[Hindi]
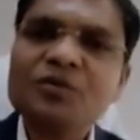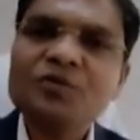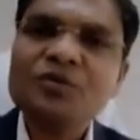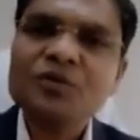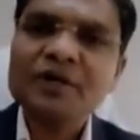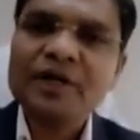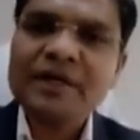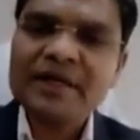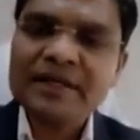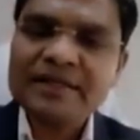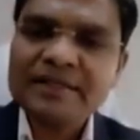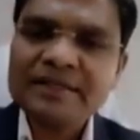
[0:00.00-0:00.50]

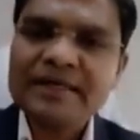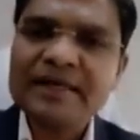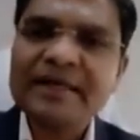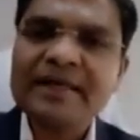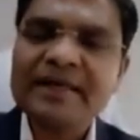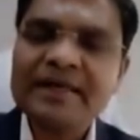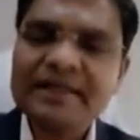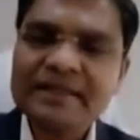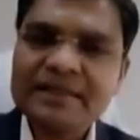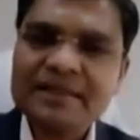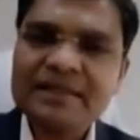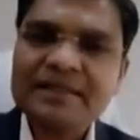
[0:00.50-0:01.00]
पुराना शहर
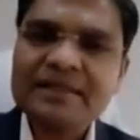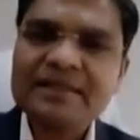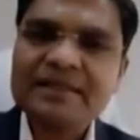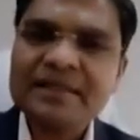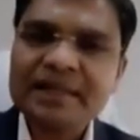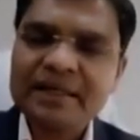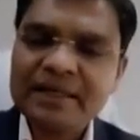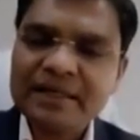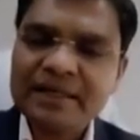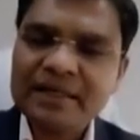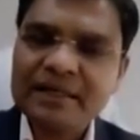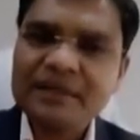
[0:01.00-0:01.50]
है जैसे
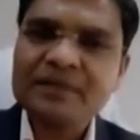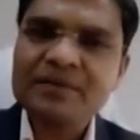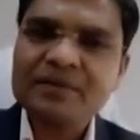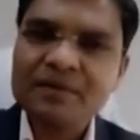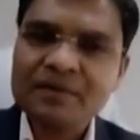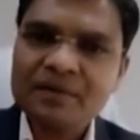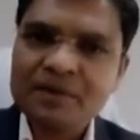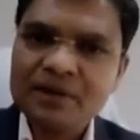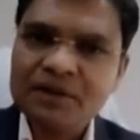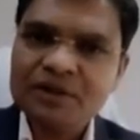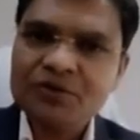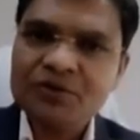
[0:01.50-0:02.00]
सघन
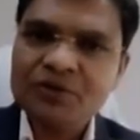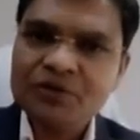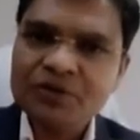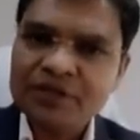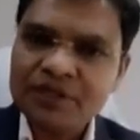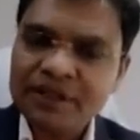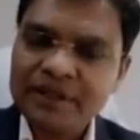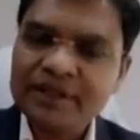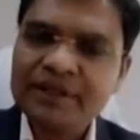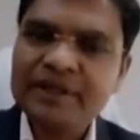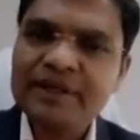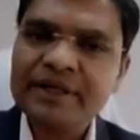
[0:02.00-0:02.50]
जो
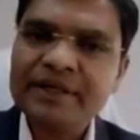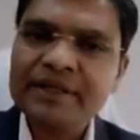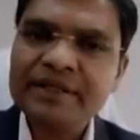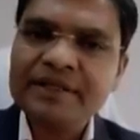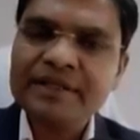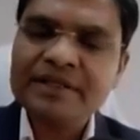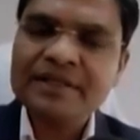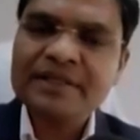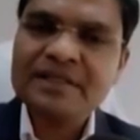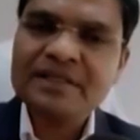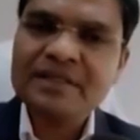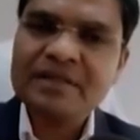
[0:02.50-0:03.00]
क्षेत्र है
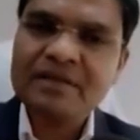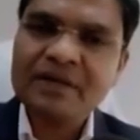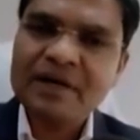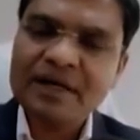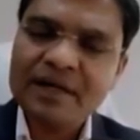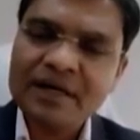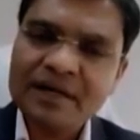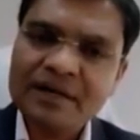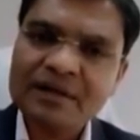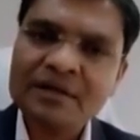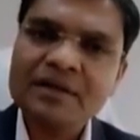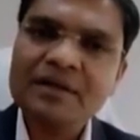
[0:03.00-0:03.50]
जैसे
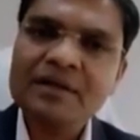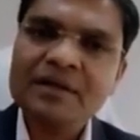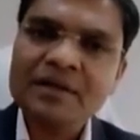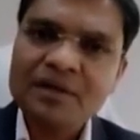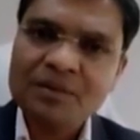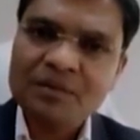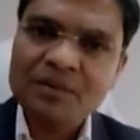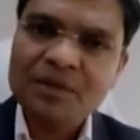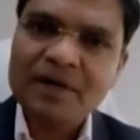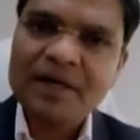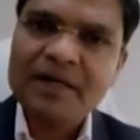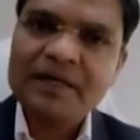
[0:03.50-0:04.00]
जवाहर
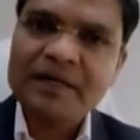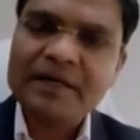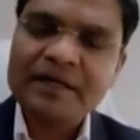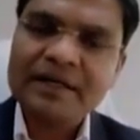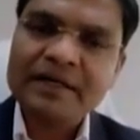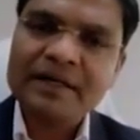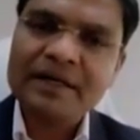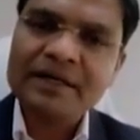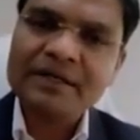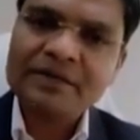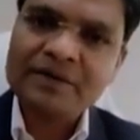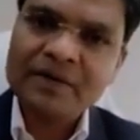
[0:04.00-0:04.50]
मार्ग है
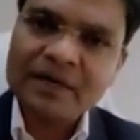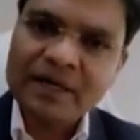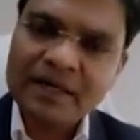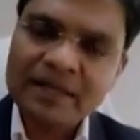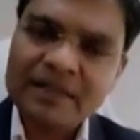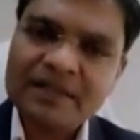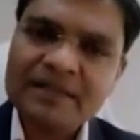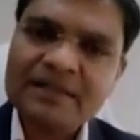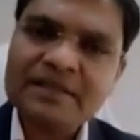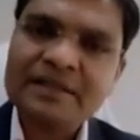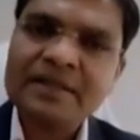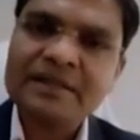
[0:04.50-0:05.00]
राजवाड़ा
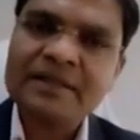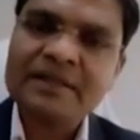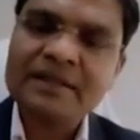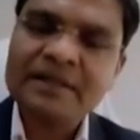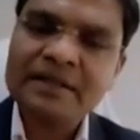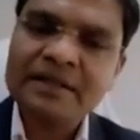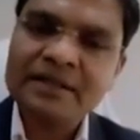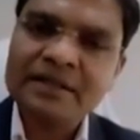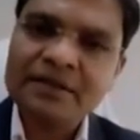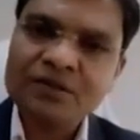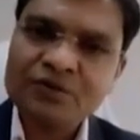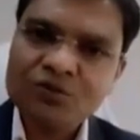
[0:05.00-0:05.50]
का क्षेत्र
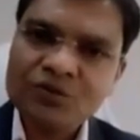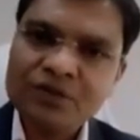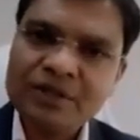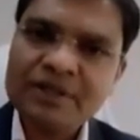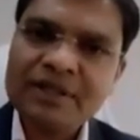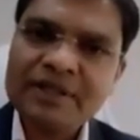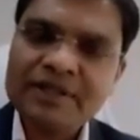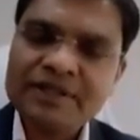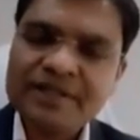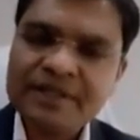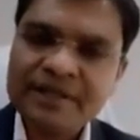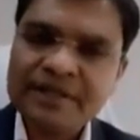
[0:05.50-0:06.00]
है खजूरी
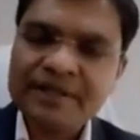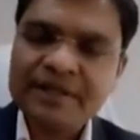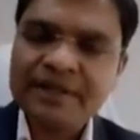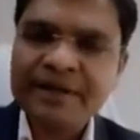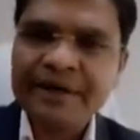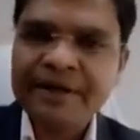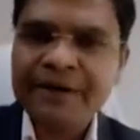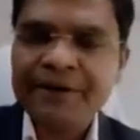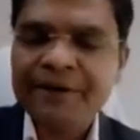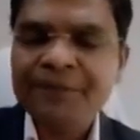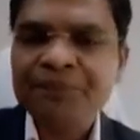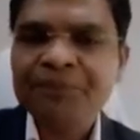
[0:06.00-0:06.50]
का क्षेत्र
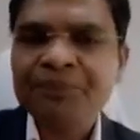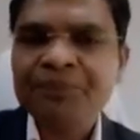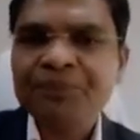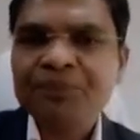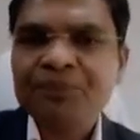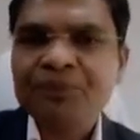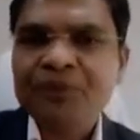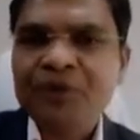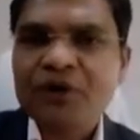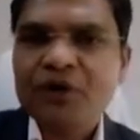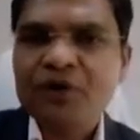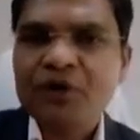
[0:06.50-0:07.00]
है
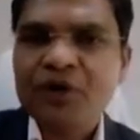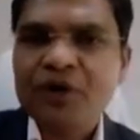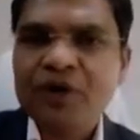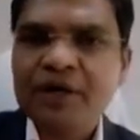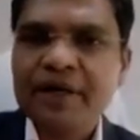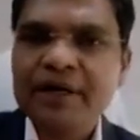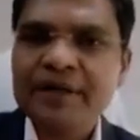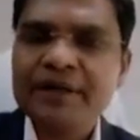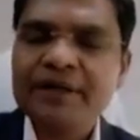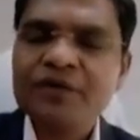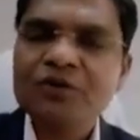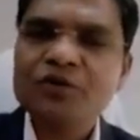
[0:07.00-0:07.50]
और
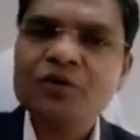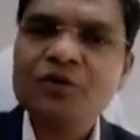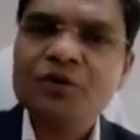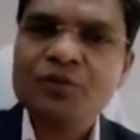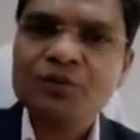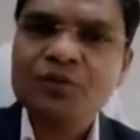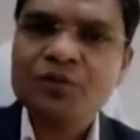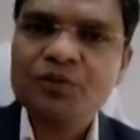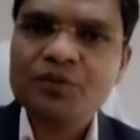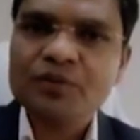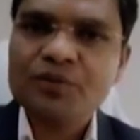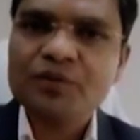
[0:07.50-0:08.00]
अन्य जो
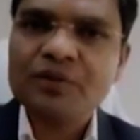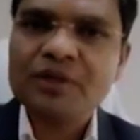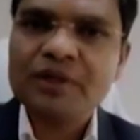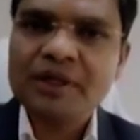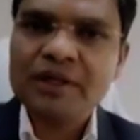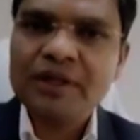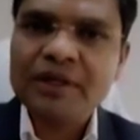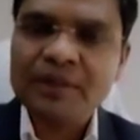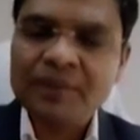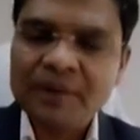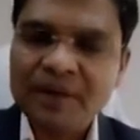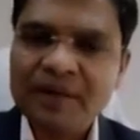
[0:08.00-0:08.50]

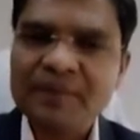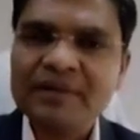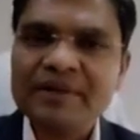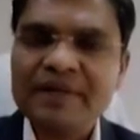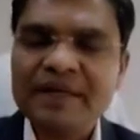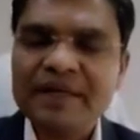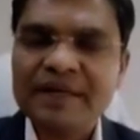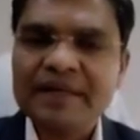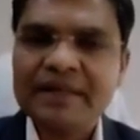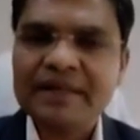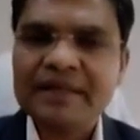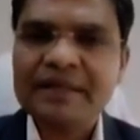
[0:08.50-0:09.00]
कपड़ा
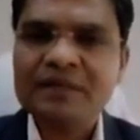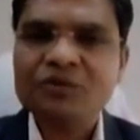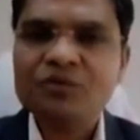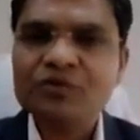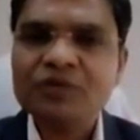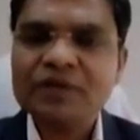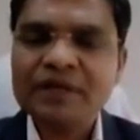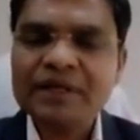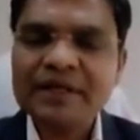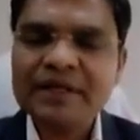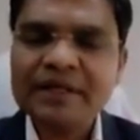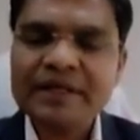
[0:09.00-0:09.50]
बाज़ार है
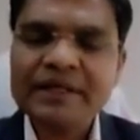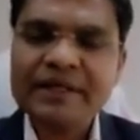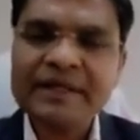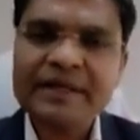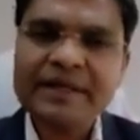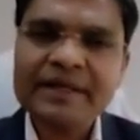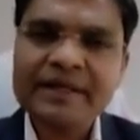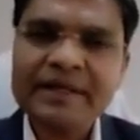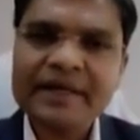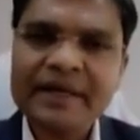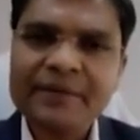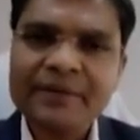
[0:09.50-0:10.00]
उधर के
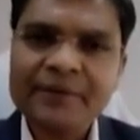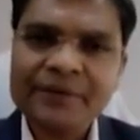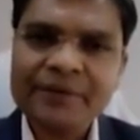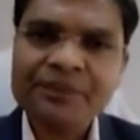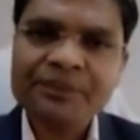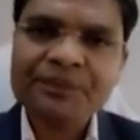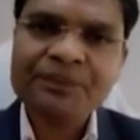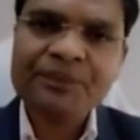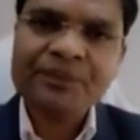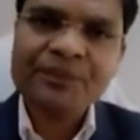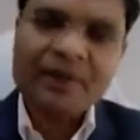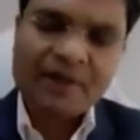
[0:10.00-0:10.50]
एरिया में
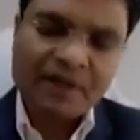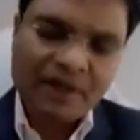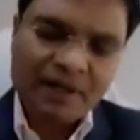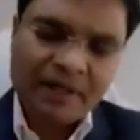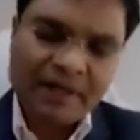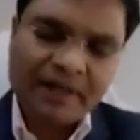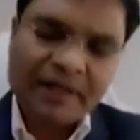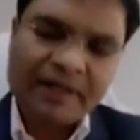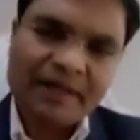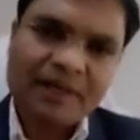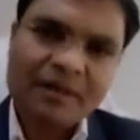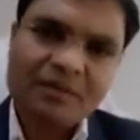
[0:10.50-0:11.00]

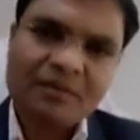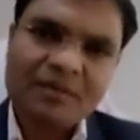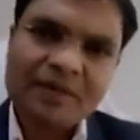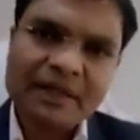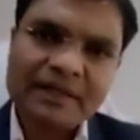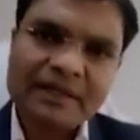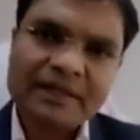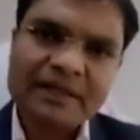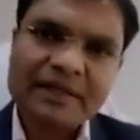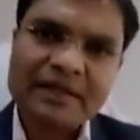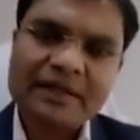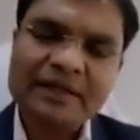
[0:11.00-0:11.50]
अगर हम
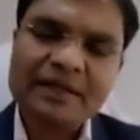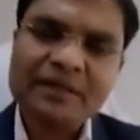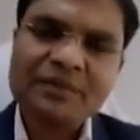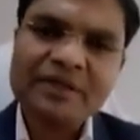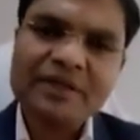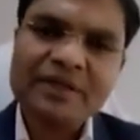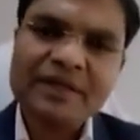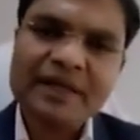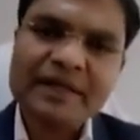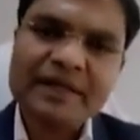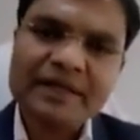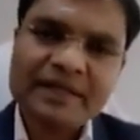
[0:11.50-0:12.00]
बात करें कि
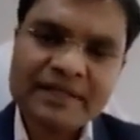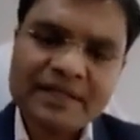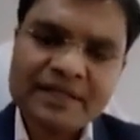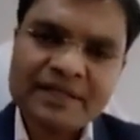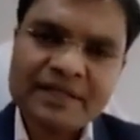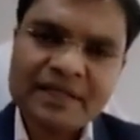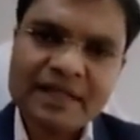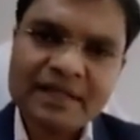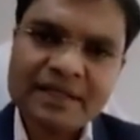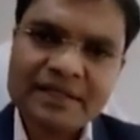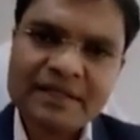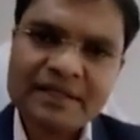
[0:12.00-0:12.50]
बी
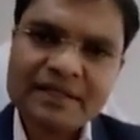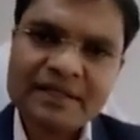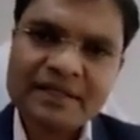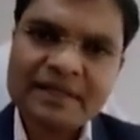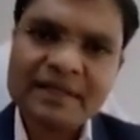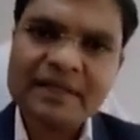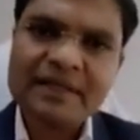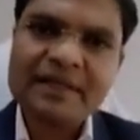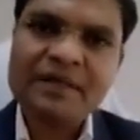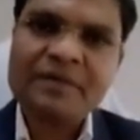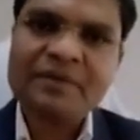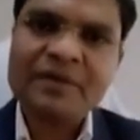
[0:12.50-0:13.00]
चला सकते
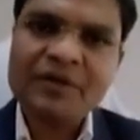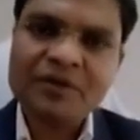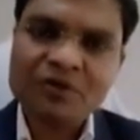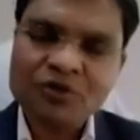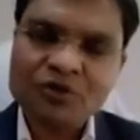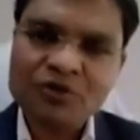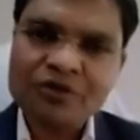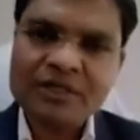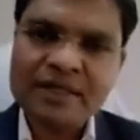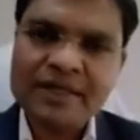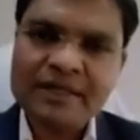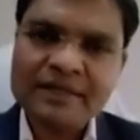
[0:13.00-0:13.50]
हैं या मेट्रो
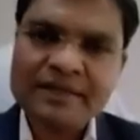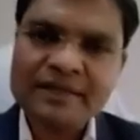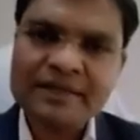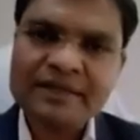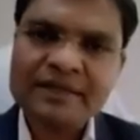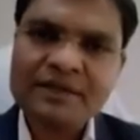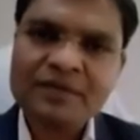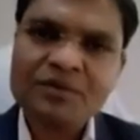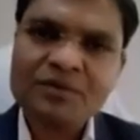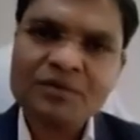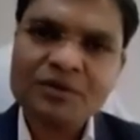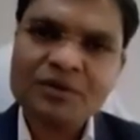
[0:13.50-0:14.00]
चला सकते
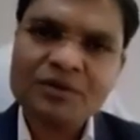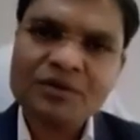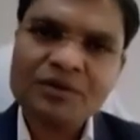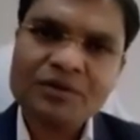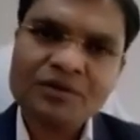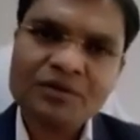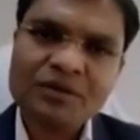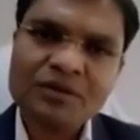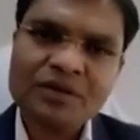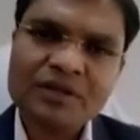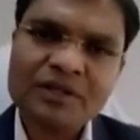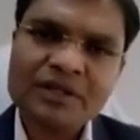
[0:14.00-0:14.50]
हैं तो बहुत
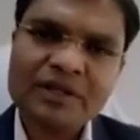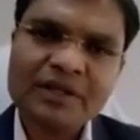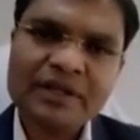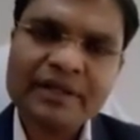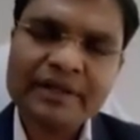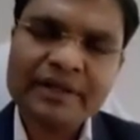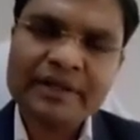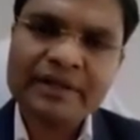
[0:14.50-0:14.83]
थोड़ी सी दिक्कत